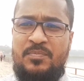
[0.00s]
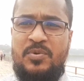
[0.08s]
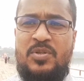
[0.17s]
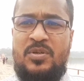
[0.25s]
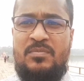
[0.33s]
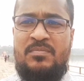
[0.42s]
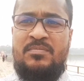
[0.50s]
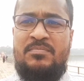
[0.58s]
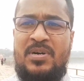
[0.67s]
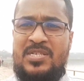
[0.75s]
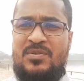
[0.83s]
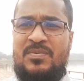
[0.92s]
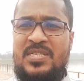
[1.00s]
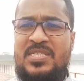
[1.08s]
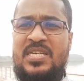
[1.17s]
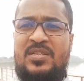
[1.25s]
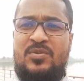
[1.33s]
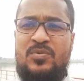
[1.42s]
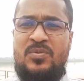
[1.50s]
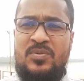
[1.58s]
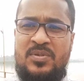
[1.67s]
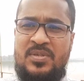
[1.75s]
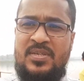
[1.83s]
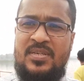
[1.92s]
প্রথম ভাসমান সেতু
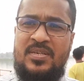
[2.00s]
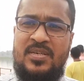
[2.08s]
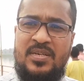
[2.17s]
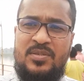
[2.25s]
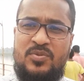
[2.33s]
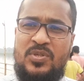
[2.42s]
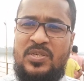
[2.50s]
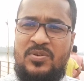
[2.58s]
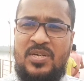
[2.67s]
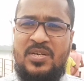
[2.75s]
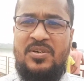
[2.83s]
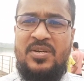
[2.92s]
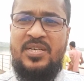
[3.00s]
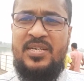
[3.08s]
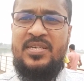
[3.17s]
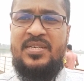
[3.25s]
তৈরি করা হয়